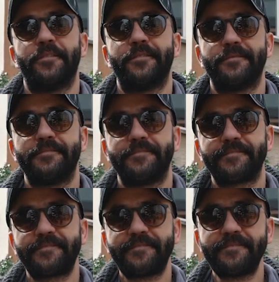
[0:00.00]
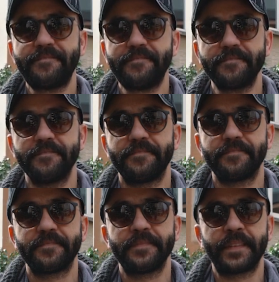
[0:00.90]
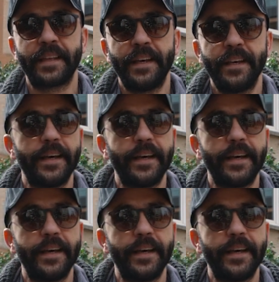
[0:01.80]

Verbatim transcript: Peki nereden nereye gidiyoruz abi şu anda?